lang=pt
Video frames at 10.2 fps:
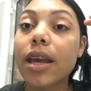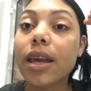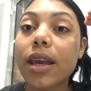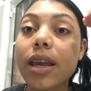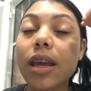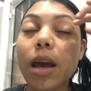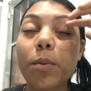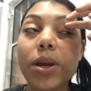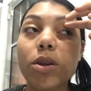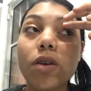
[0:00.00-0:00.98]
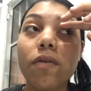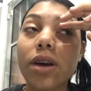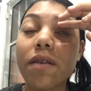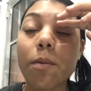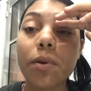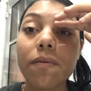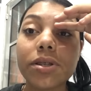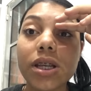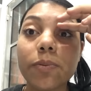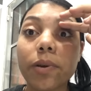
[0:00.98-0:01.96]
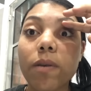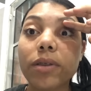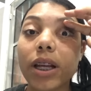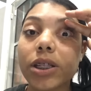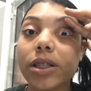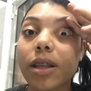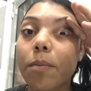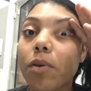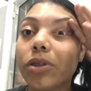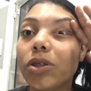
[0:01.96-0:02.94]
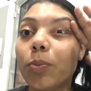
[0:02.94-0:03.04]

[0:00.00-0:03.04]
E amanhã eu não vou gravar pra vocês por conta disso, tá bom, gente?